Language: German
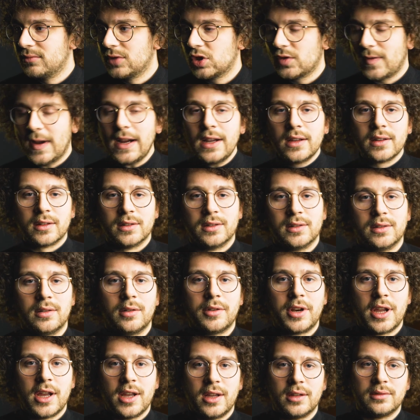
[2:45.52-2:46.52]
Schwangere
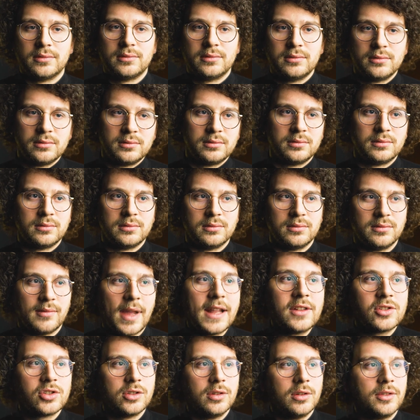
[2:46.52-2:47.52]
oder
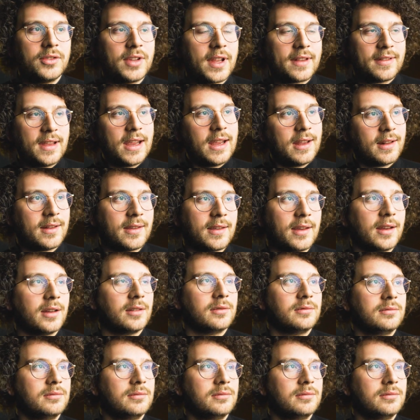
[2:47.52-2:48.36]
Menschen unter 16